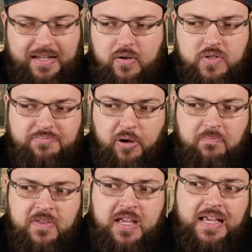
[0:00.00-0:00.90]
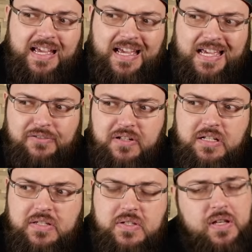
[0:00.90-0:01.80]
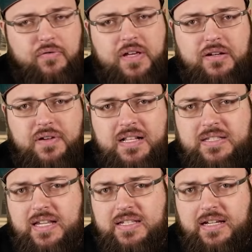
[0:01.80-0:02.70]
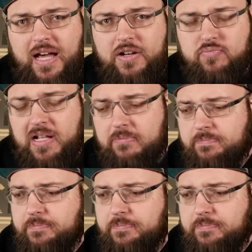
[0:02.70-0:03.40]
ausbauen. Ich finde, es ist auf jeden Fall ein sehr, sehr geiles Spiel